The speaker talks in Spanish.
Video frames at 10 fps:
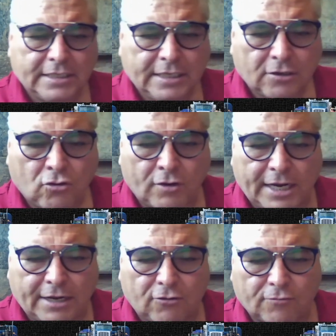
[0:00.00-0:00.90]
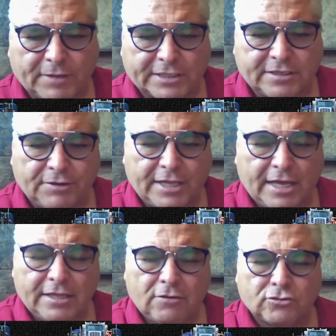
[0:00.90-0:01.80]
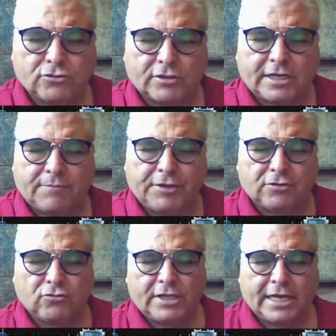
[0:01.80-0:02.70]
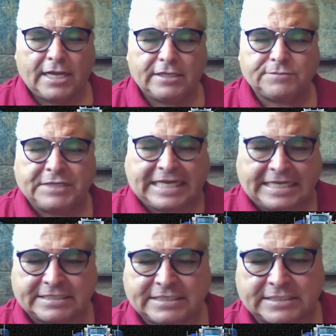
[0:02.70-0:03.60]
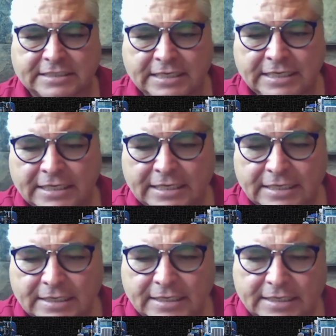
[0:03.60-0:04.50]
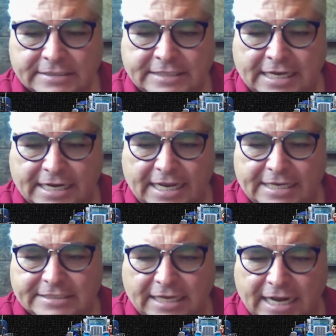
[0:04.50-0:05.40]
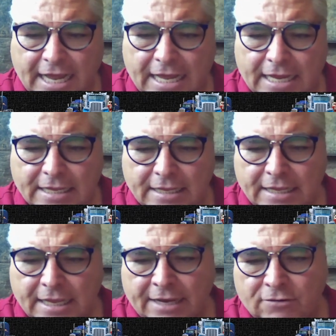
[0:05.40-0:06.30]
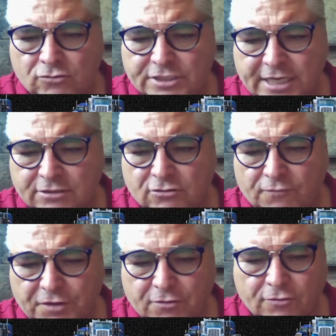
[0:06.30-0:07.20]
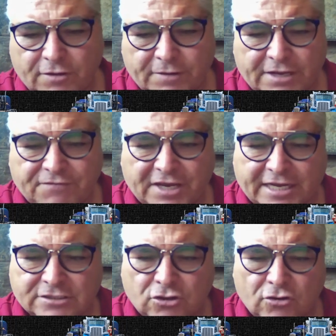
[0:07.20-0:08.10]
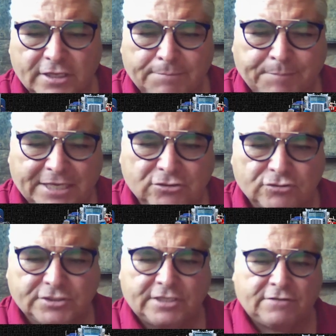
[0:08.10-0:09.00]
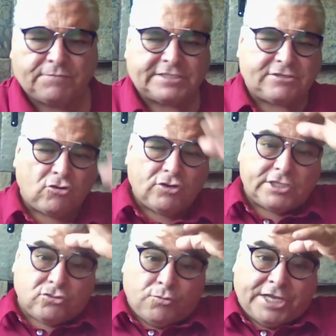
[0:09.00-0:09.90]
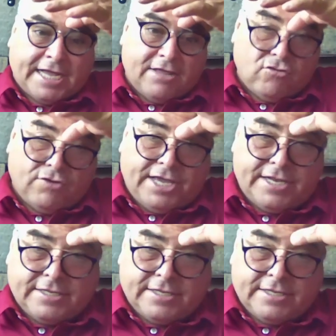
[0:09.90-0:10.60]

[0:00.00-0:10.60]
con la normatividad y los ordenamientos legales vigentes. Se realizará en un centro fijo de verificación de pesos y dimensiones ubicado en